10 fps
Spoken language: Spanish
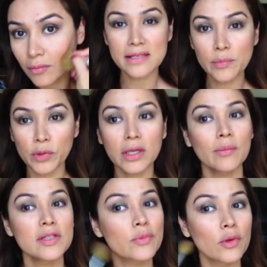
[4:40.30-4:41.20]
Sin poner
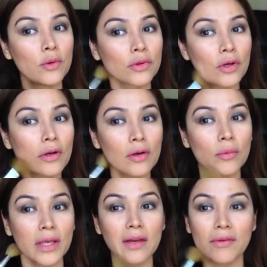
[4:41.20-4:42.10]
más producto lo
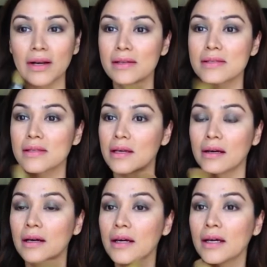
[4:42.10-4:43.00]
voy a llevar
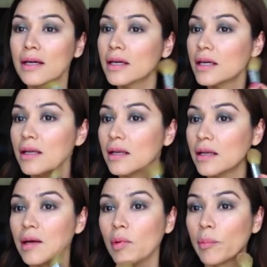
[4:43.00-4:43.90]
hacia
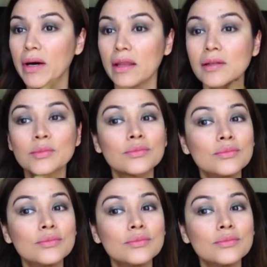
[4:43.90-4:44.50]
la papada,